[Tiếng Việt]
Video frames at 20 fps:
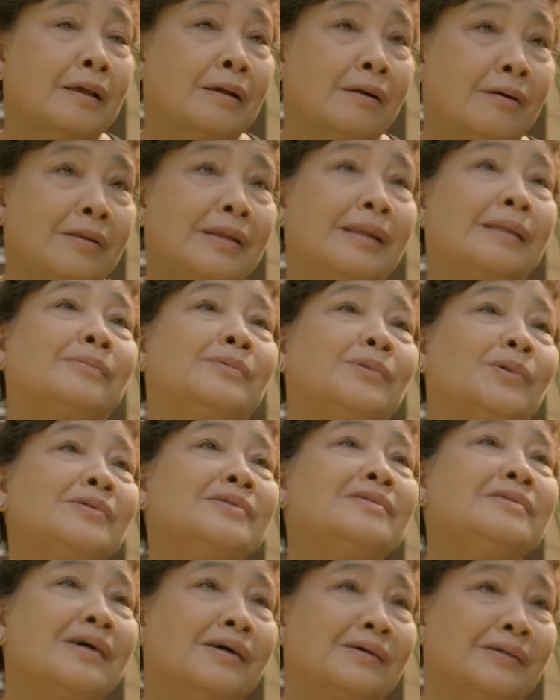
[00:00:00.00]
còn làm chỗ
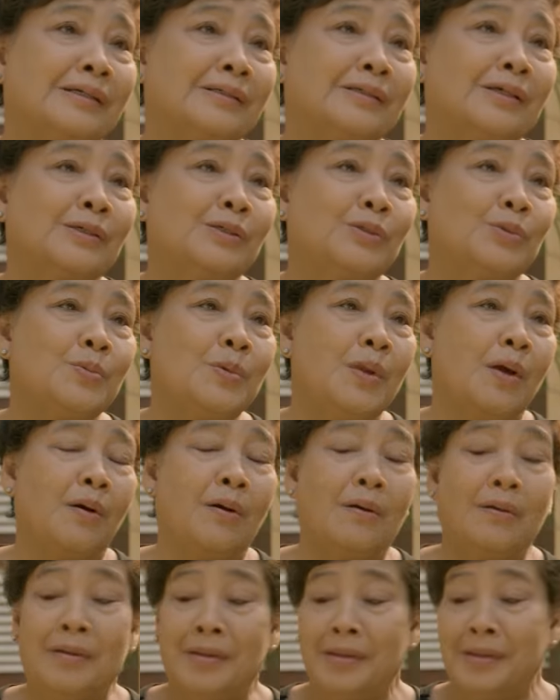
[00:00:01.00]
dựa để cho chúng nó,
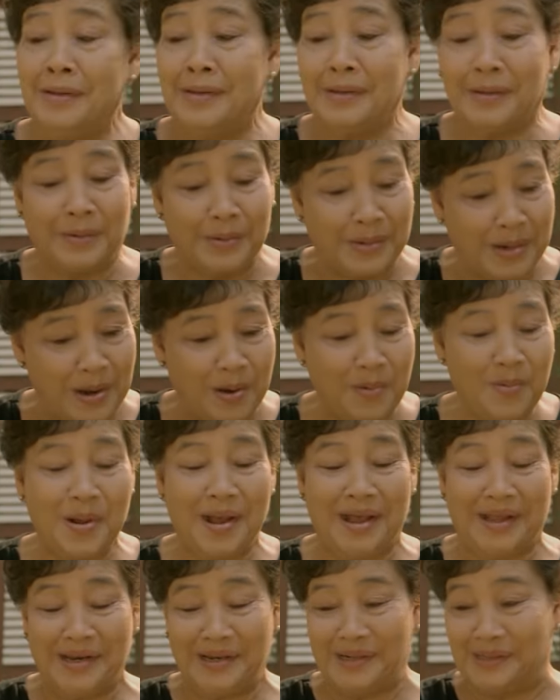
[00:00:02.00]
để còn nấu
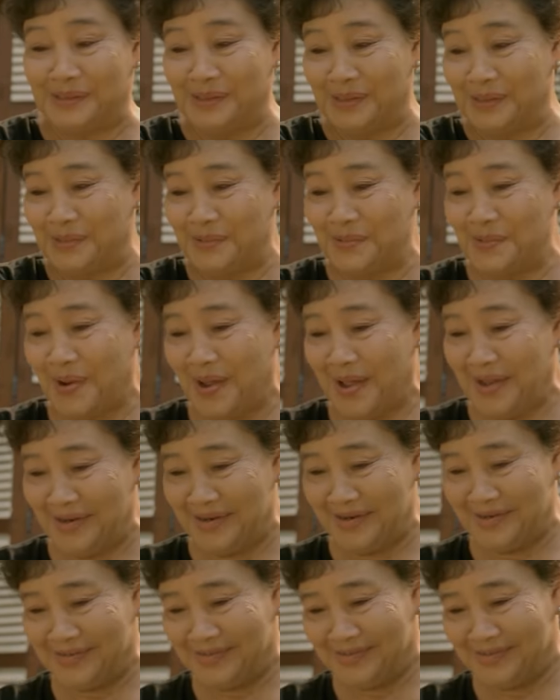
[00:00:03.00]
ăn để cho chúng nó ăn nữa